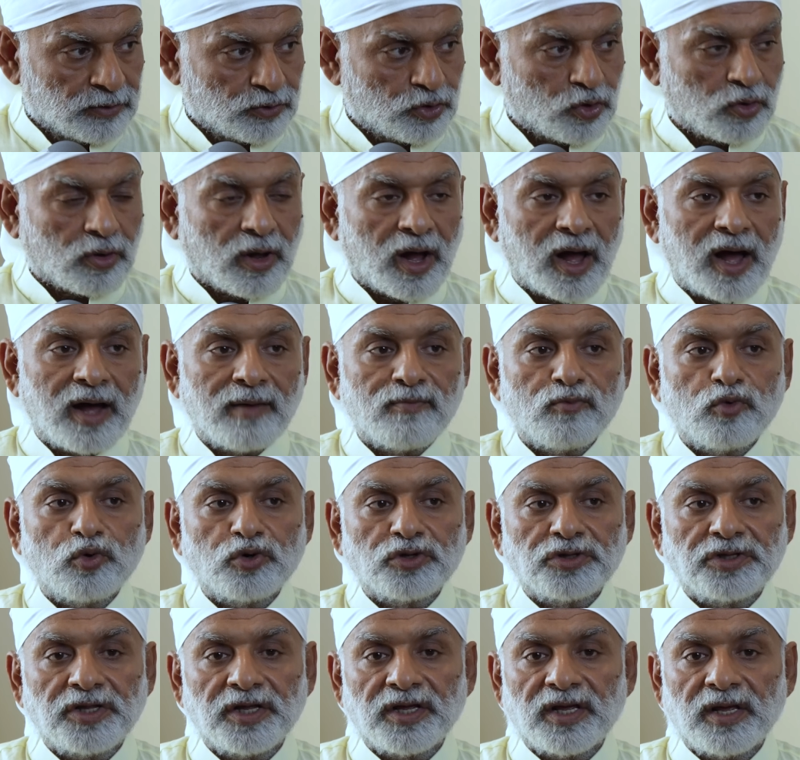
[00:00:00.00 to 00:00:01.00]
तो कहाँ
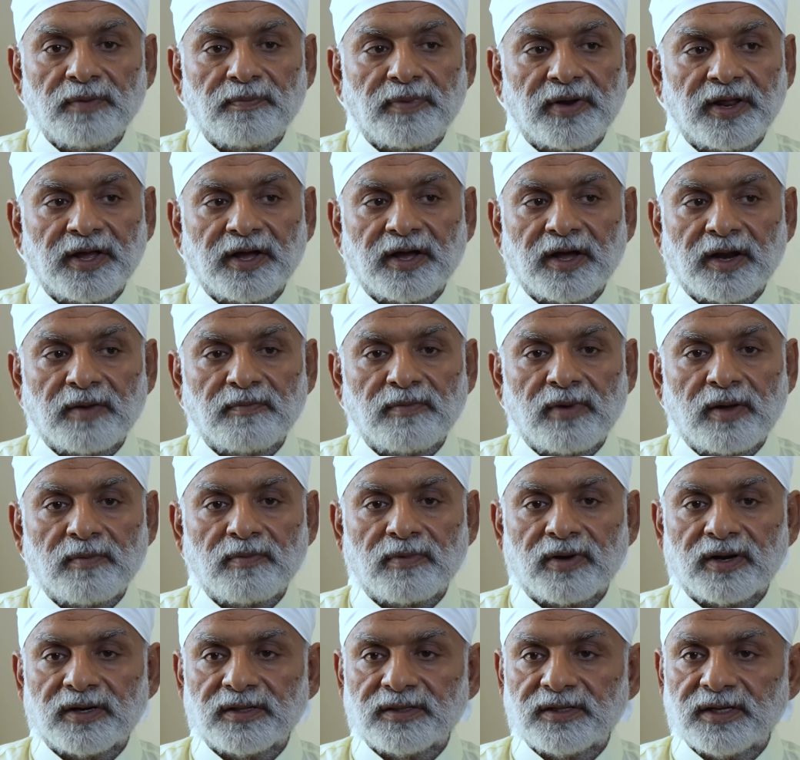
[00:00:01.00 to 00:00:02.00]
मूर्ति की परिक्रमा
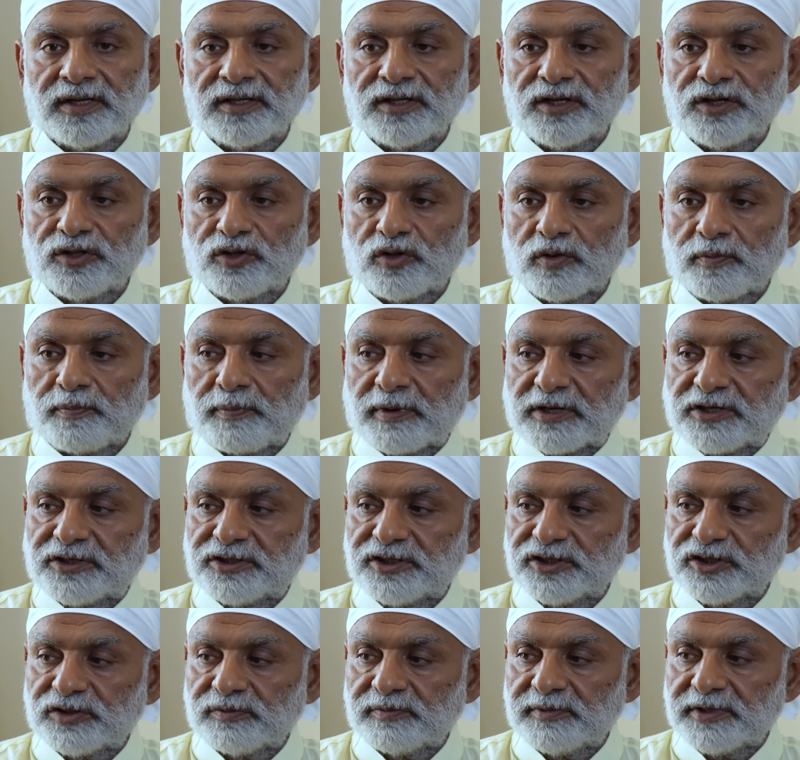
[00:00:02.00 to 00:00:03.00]
हम करते थे तो
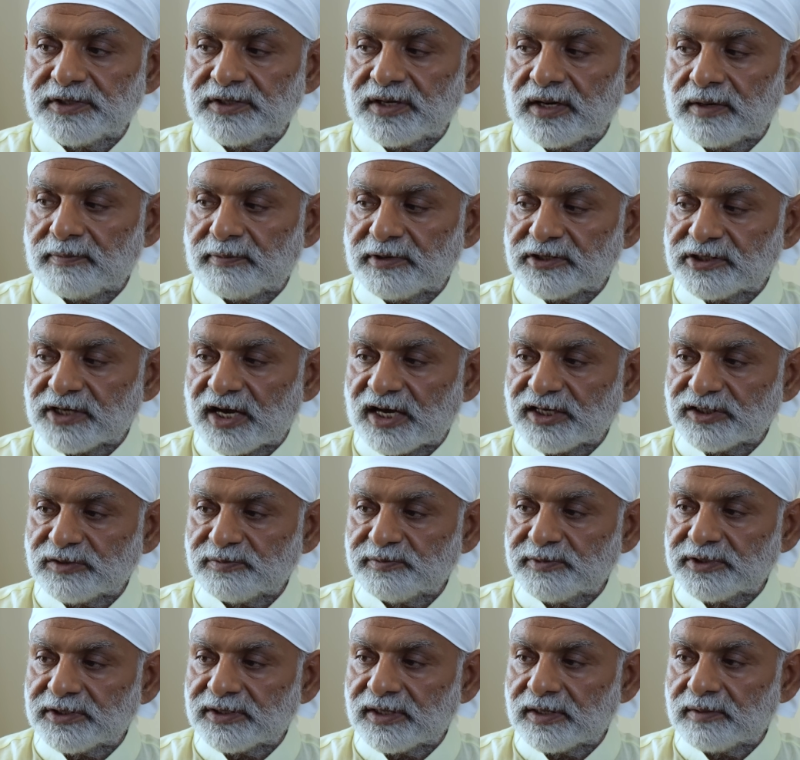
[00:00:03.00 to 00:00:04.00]
पच्चीस मीटर पचास
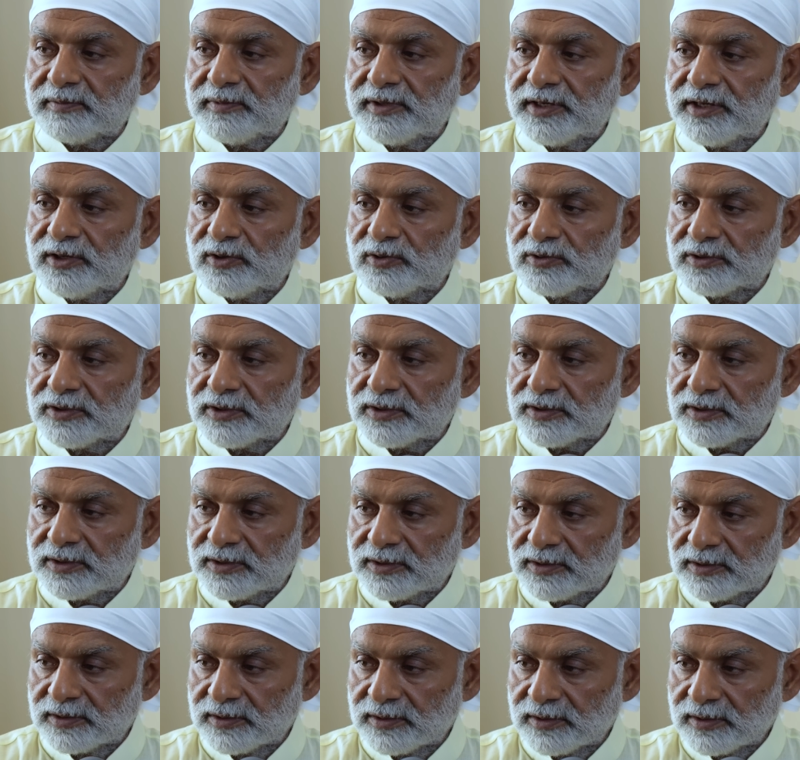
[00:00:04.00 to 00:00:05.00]
मीटर भी नहीं होती
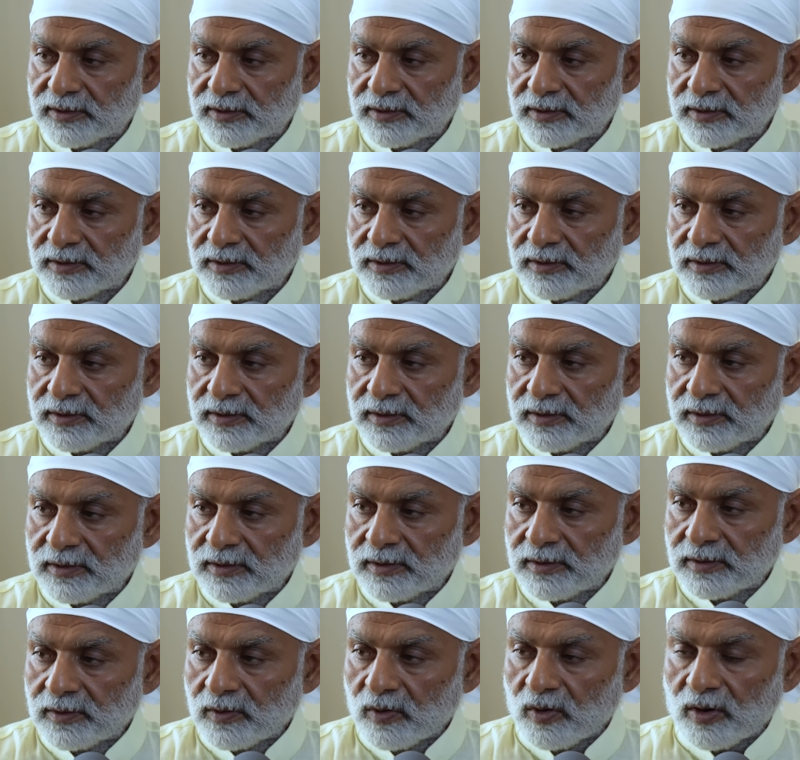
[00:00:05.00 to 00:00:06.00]
थी
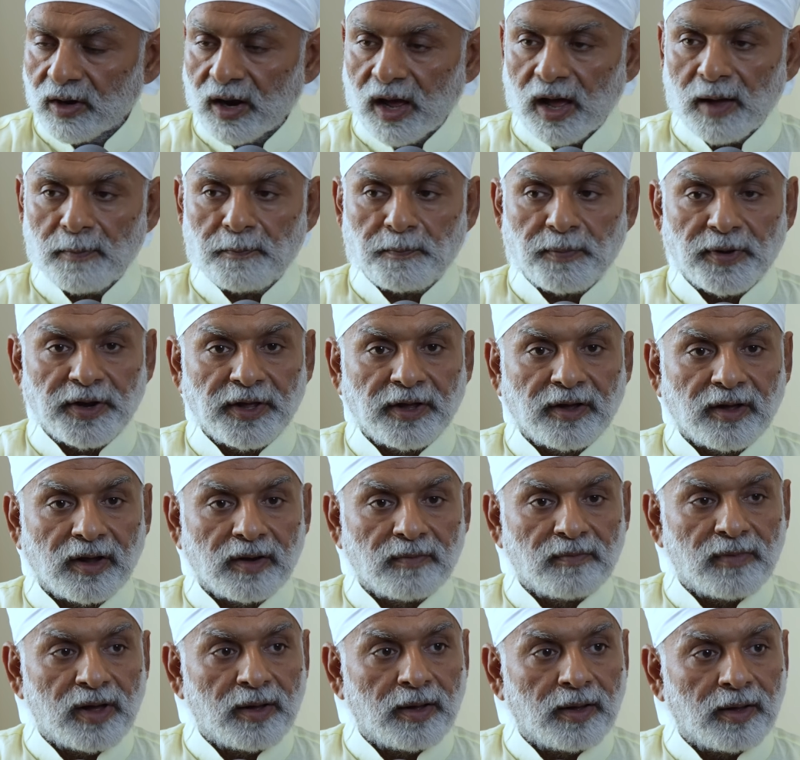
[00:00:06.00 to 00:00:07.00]
और अब
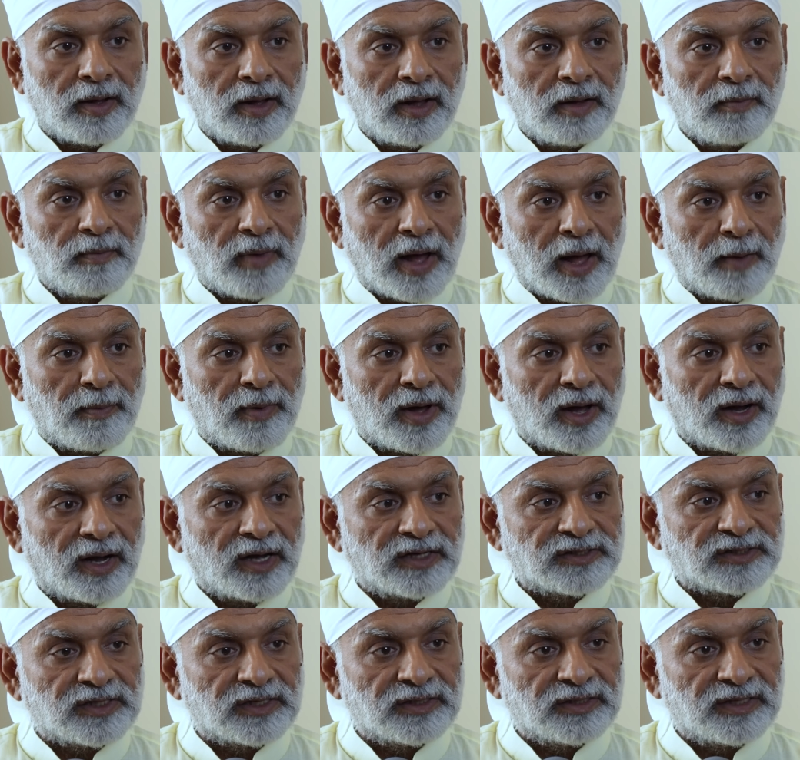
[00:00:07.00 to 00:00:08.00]
परिक्रमा बाबा
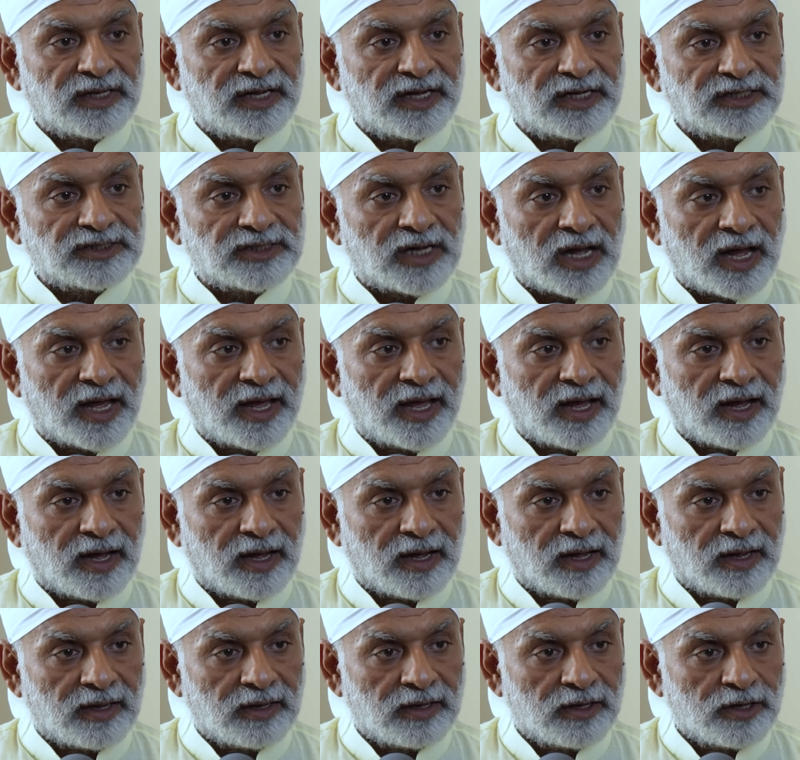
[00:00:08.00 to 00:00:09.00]
का संदेश आया
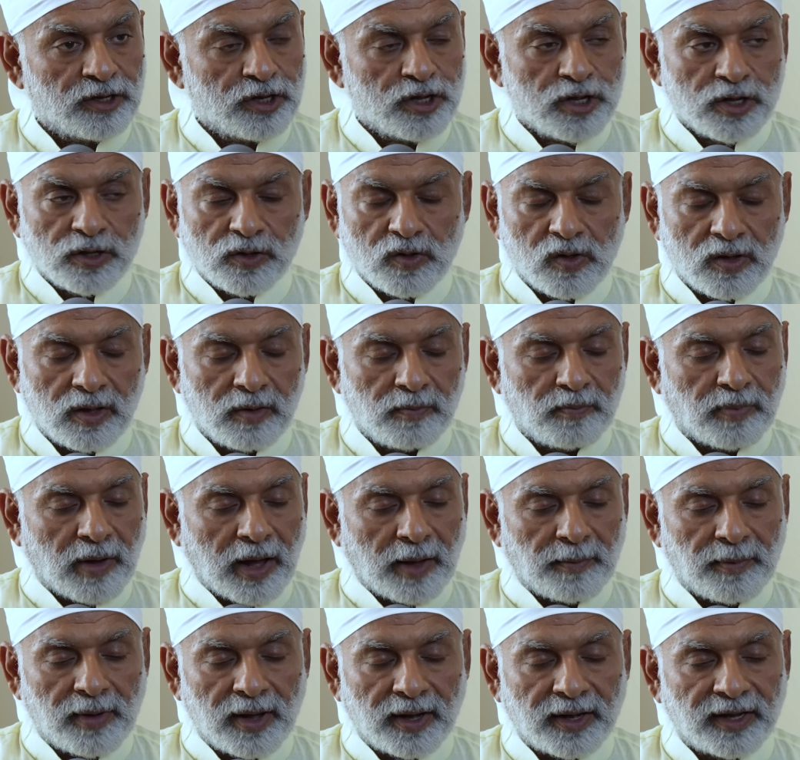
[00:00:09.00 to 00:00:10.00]
क्योंकि
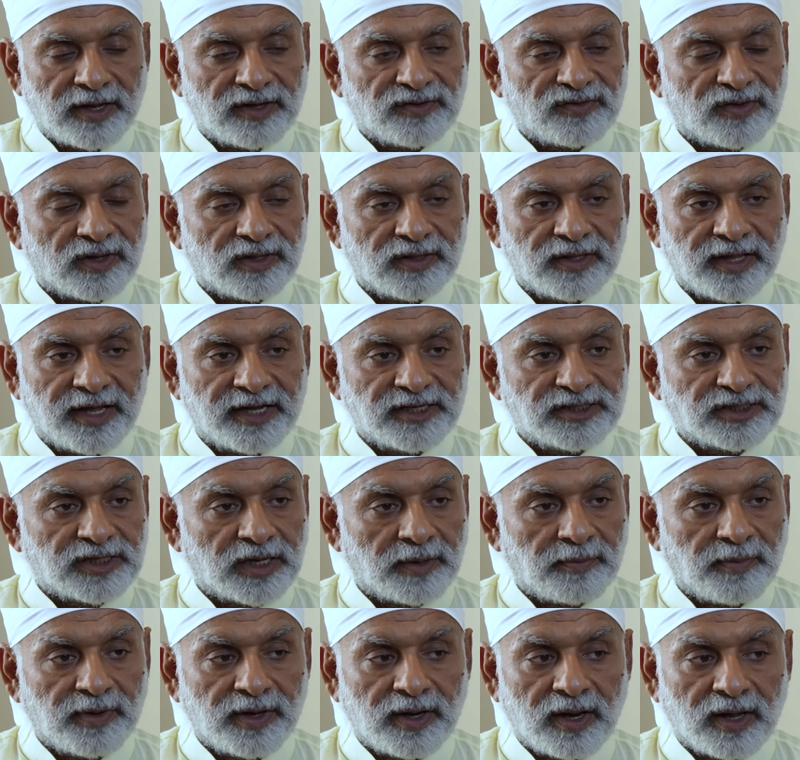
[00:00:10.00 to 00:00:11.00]
बाबा के संदेश
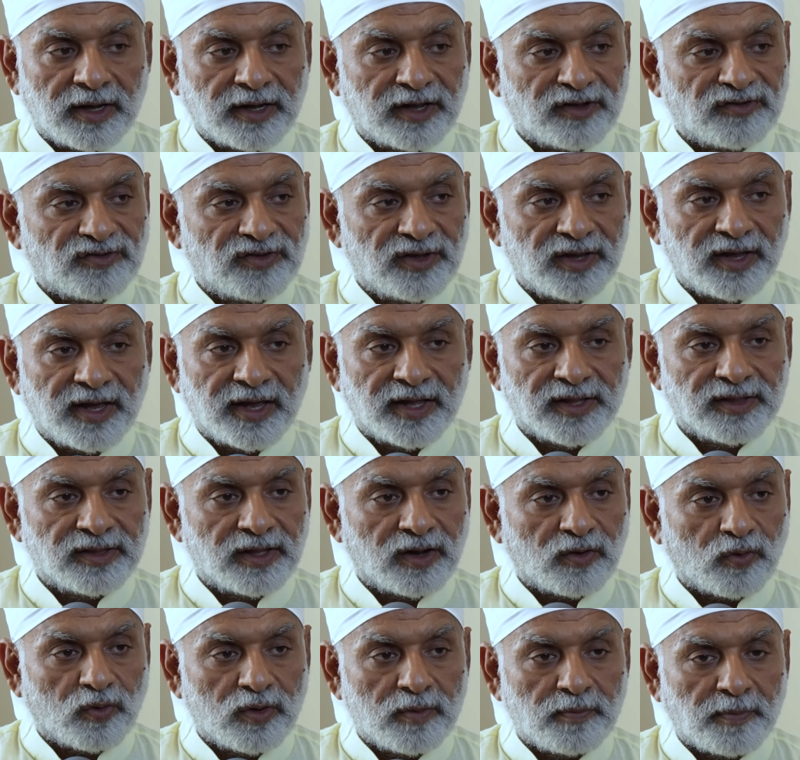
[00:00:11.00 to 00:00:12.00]
के बिना किसी के
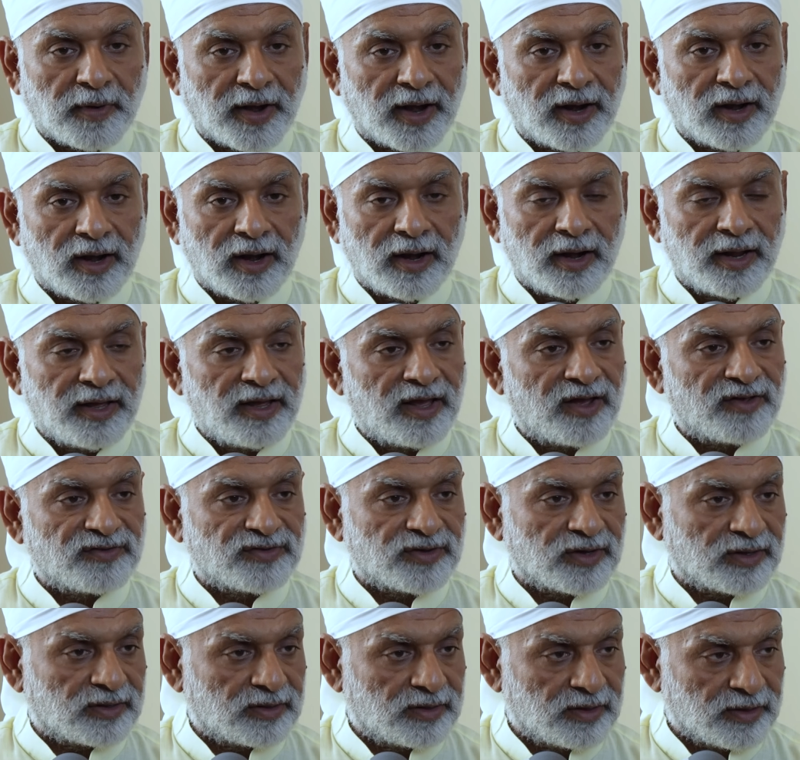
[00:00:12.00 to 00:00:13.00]
अंदर कोई प्रेरणा नहीं आ
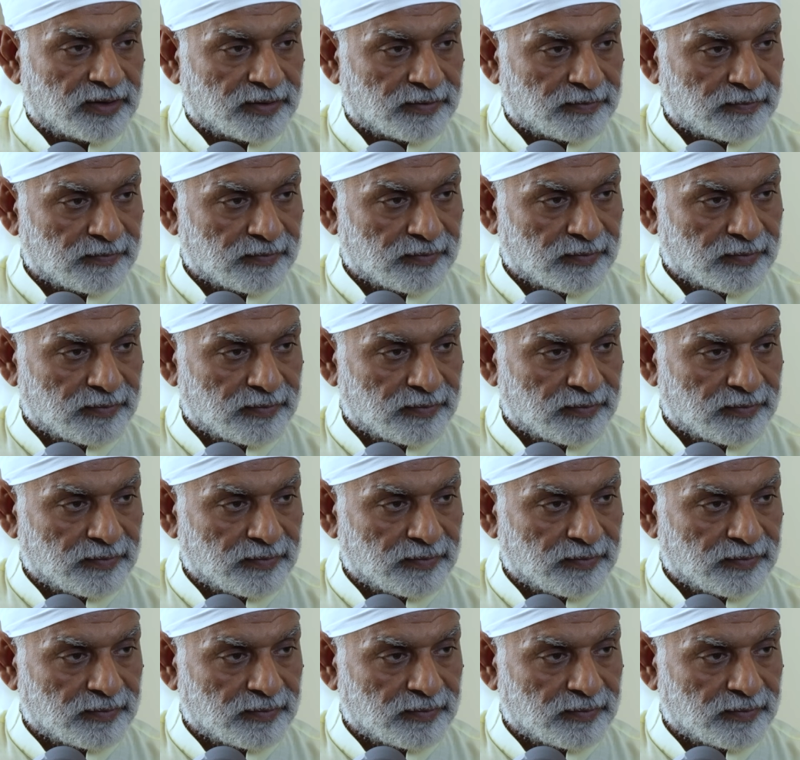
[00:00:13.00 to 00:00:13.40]
सकती